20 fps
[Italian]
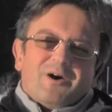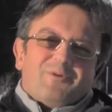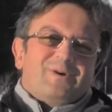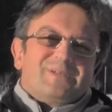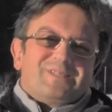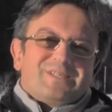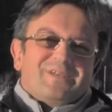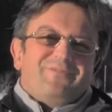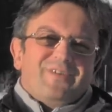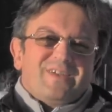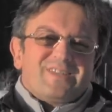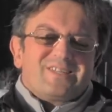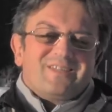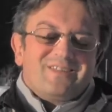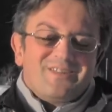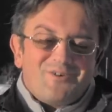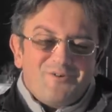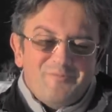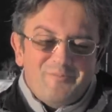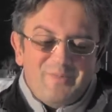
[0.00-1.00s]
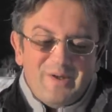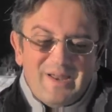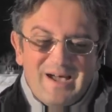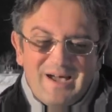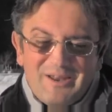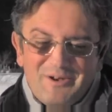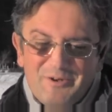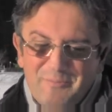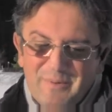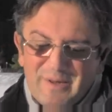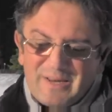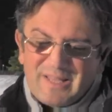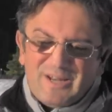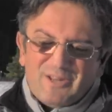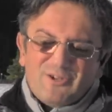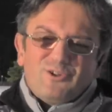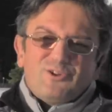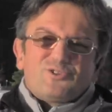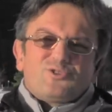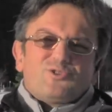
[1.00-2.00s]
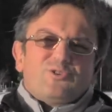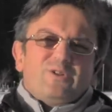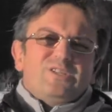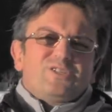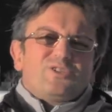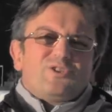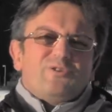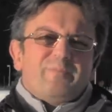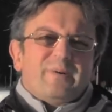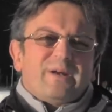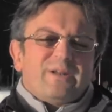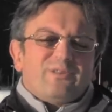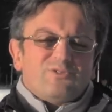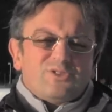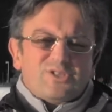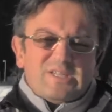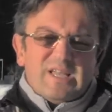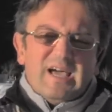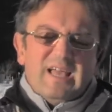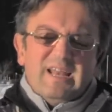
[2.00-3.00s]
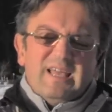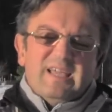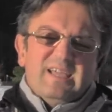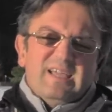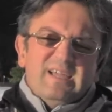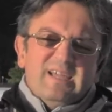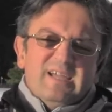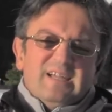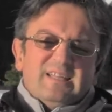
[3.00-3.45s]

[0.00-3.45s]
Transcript: a questa festa di compleanno perché il grosso rischio paradossale